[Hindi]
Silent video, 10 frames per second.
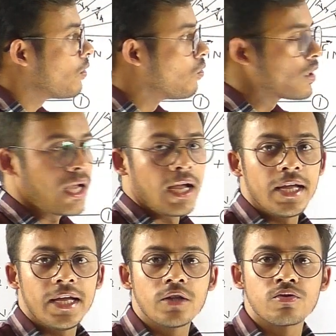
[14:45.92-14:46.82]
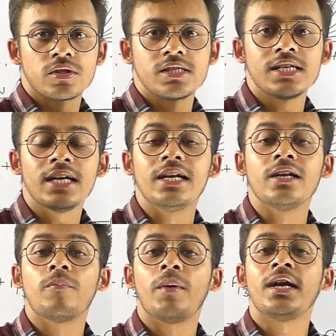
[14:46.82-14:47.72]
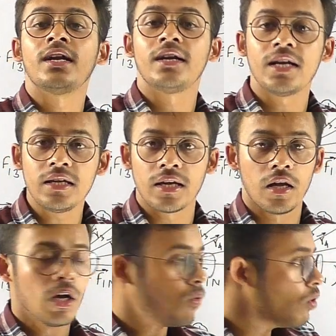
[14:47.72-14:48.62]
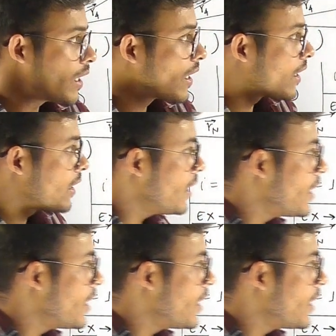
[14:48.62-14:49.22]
हैं वो क्या है एक दूसरे से इंडिपेंडेंट नहीं है वो क्या कर रहे